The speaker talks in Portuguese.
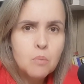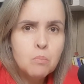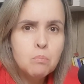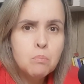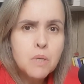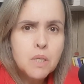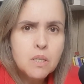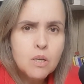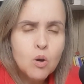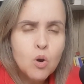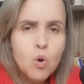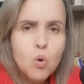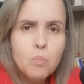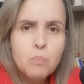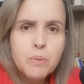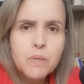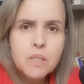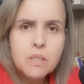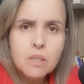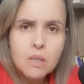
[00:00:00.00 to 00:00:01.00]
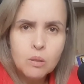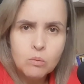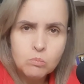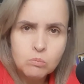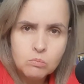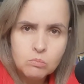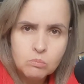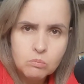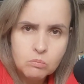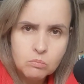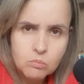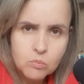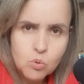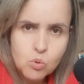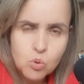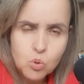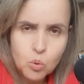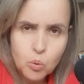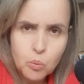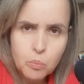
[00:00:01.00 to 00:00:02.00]
Minha opinião
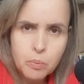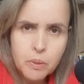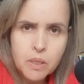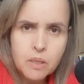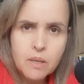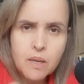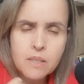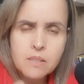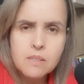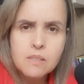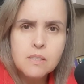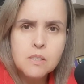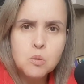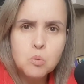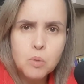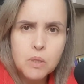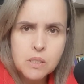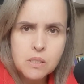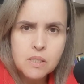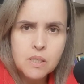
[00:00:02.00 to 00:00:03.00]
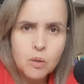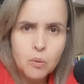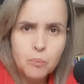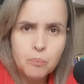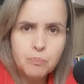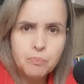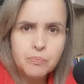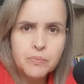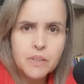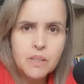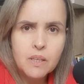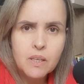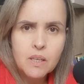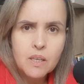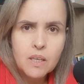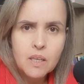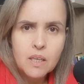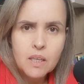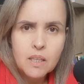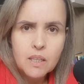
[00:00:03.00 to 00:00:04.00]
sobre essa situação.
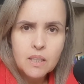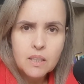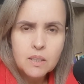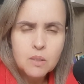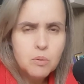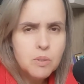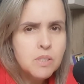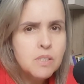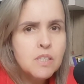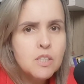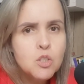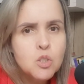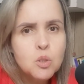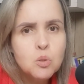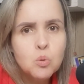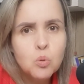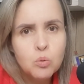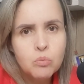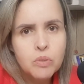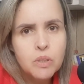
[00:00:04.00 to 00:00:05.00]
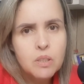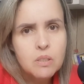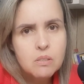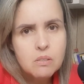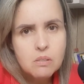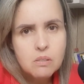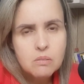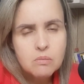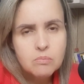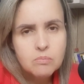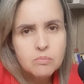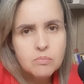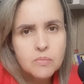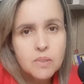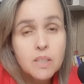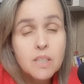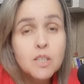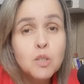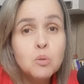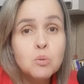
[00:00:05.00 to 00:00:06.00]
Não existe dúvidas.
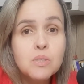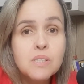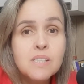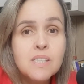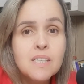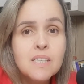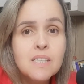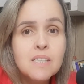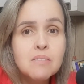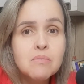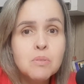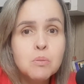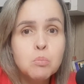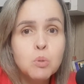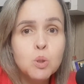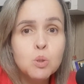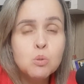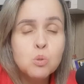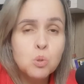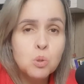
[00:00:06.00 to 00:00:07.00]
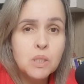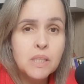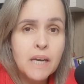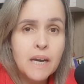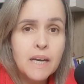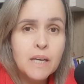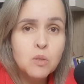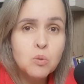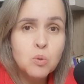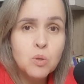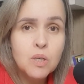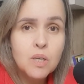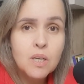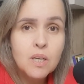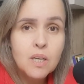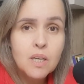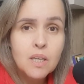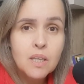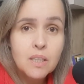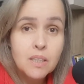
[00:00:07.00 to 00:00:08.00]
Inclusive, Bolsonaro,
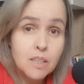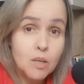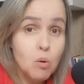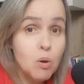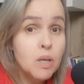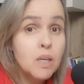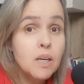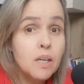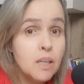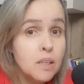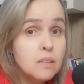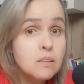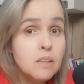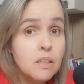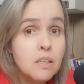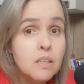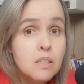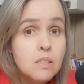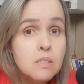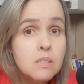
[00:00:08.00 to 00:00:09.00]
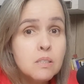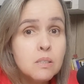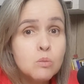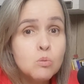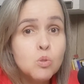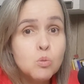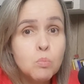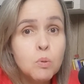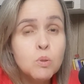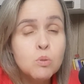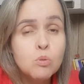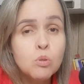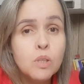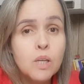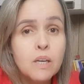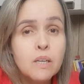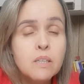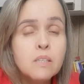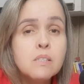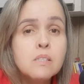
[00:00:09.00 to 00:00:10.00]
que é uma característica dos
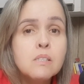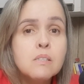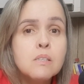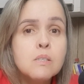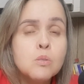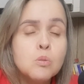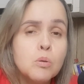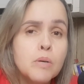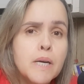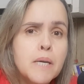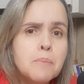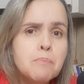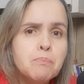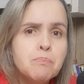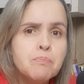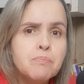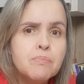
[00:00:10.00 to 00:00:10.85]
bolsonaristas, não é?